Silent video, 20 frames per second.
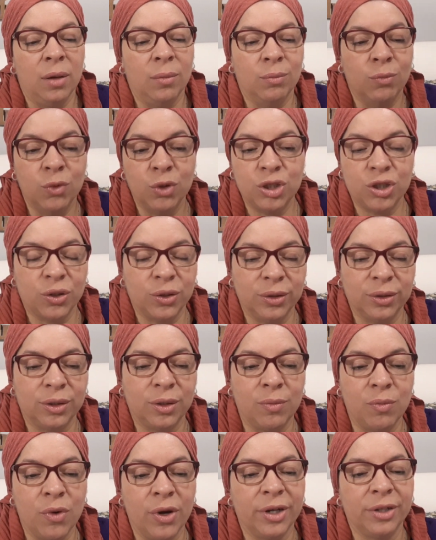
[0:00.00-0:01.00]
muchos
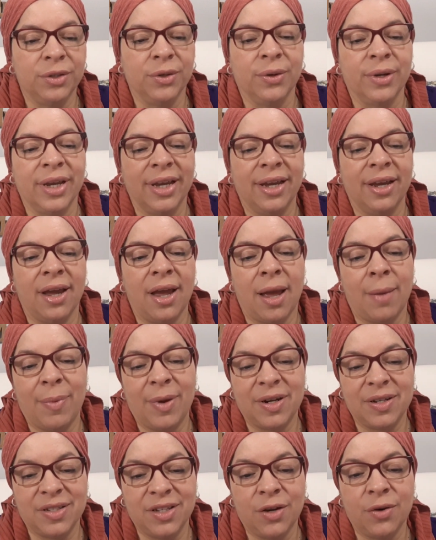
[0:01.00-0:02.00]
otros muertos que
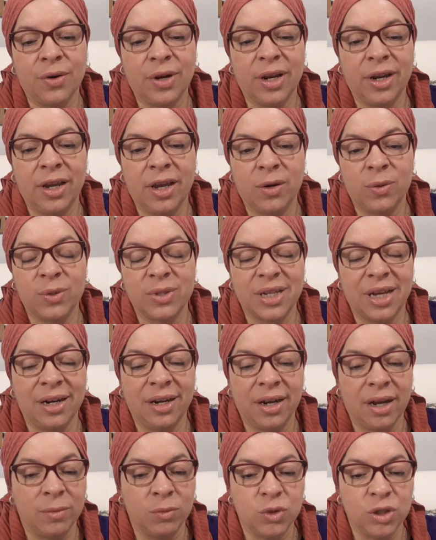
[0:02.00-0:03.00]
aparecieron en
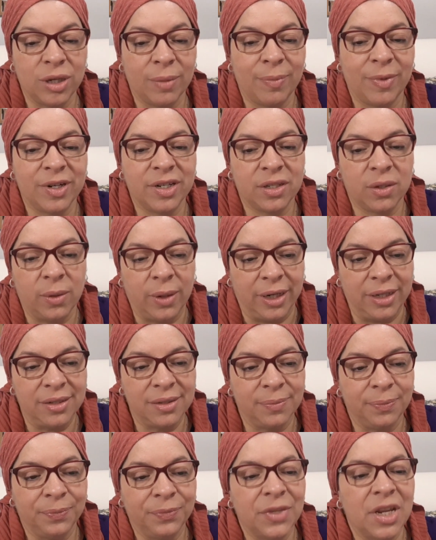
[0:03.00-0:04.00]
Jerusalén a muchas
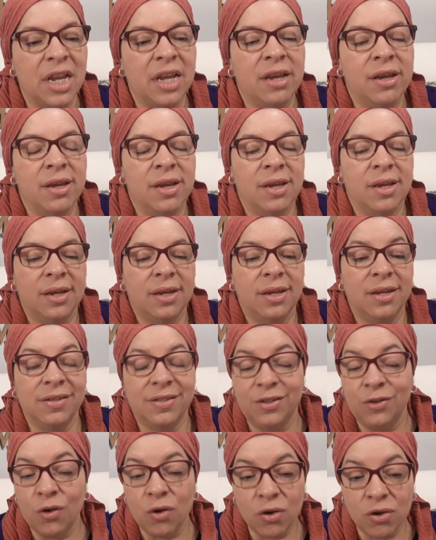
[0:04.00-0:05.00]
personas. Y
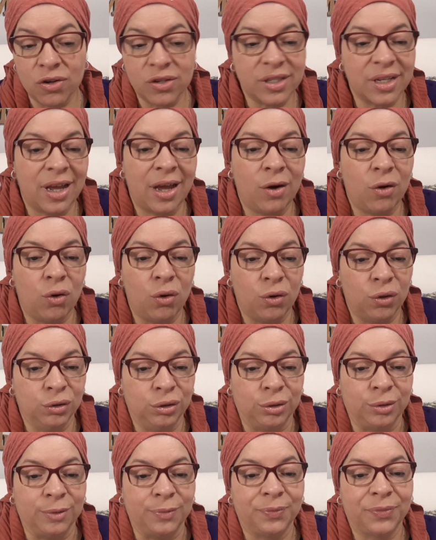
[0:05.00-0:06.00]
si no conoces a los
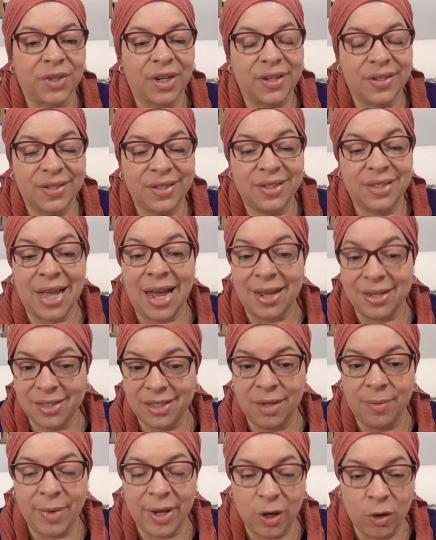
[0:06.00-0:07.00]
otros, a
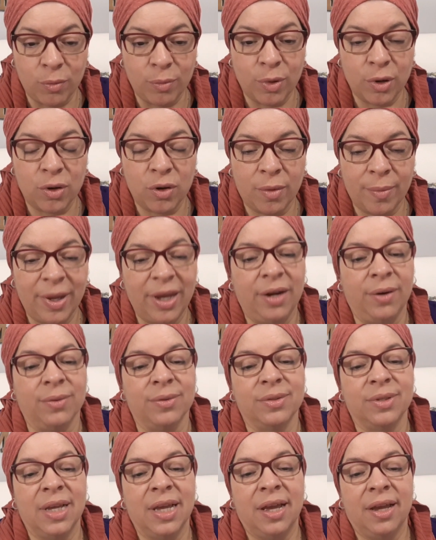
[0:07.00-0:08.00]
Simeón por lo
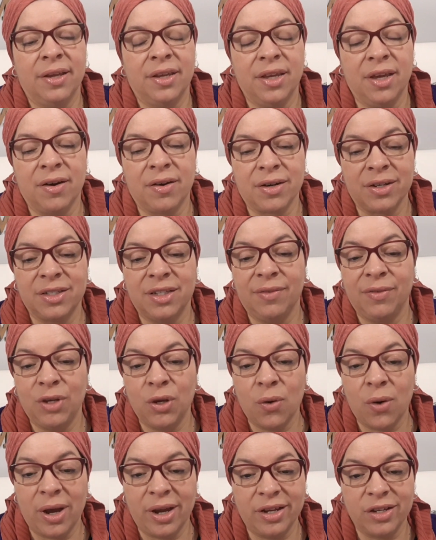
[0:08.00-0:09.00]
menos, quien
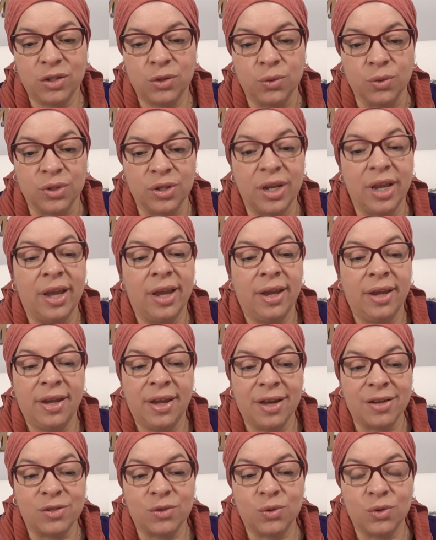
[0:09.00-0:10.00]
recibió a Jesús
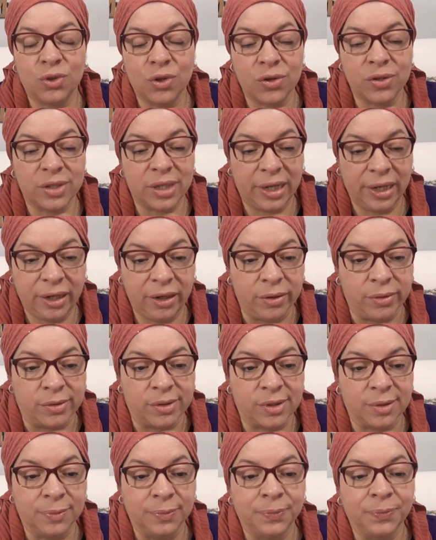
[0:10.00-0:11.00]
y a sus dos
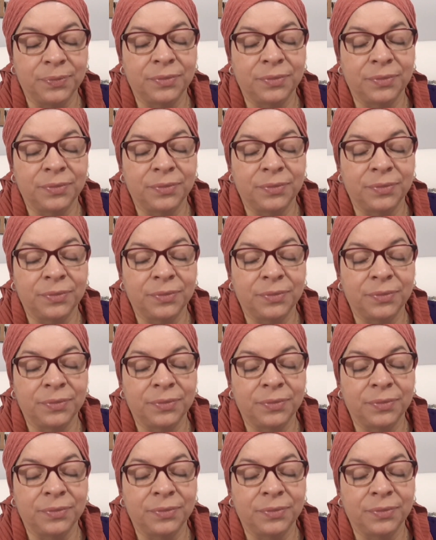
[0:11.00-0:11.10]
hijos,